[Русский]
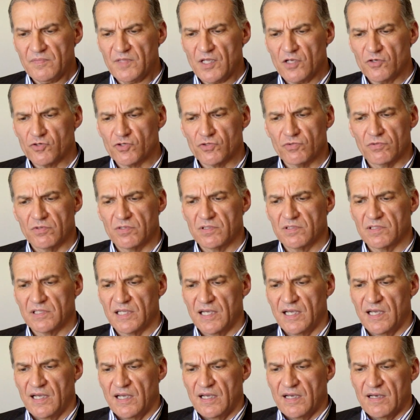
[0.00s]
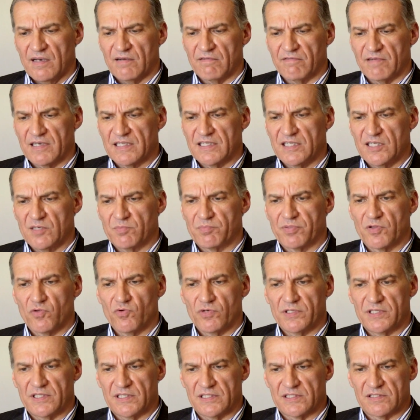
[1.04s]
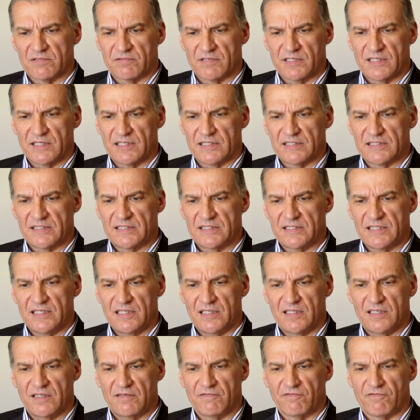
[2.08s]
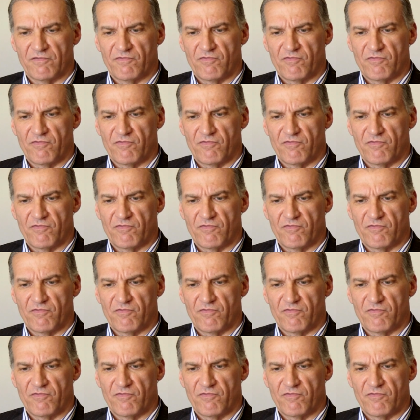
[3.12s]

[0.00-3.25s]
что Он – в одни плоти своей сильным